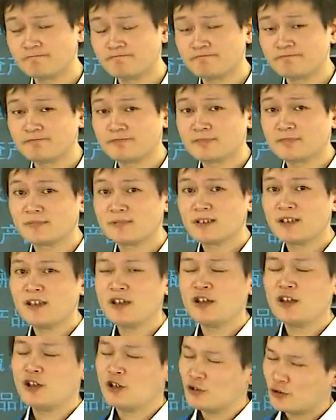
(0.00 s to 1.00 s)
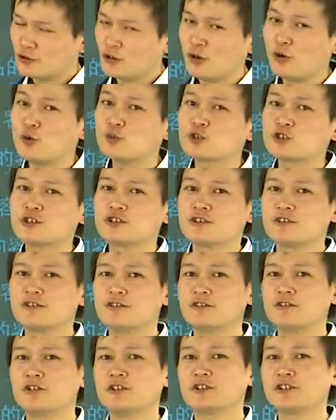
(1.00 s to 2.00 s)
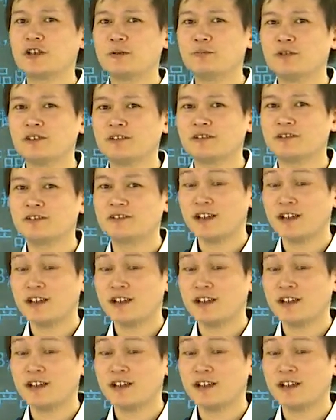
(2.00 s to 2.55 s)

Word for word: 嗯，是合格产品，都是合格产品。